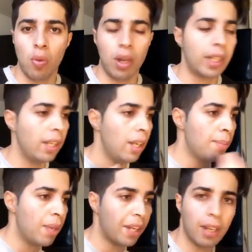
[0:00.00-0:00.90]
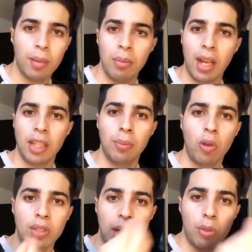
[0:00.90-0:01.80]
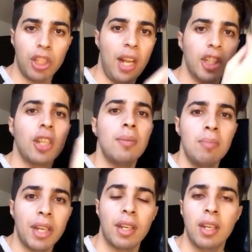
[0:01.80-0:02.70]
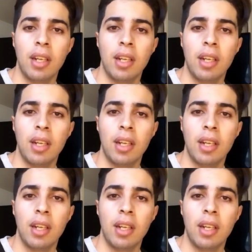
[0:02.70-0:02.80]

ولكن لمن ملي غادي يبغيو يصايبوا شي حاجه لمن